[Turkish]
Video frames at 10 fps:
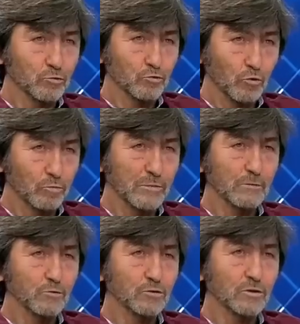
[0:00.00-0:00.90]
son bir
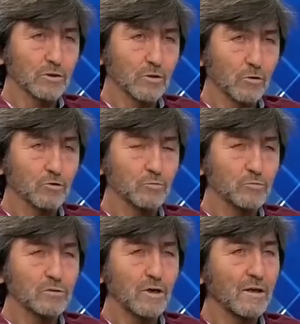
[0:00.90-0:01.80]
buçuk yılda
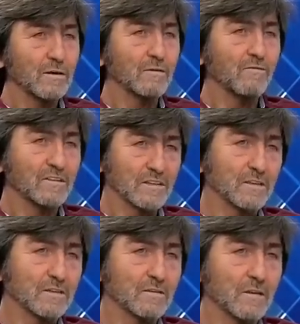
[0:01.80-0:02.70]
gördüğümüz en vasat,
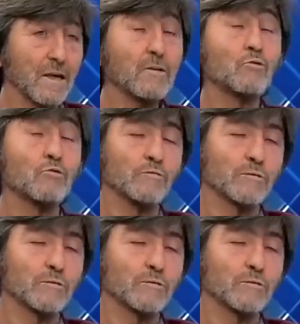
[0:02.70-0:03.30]
en kötü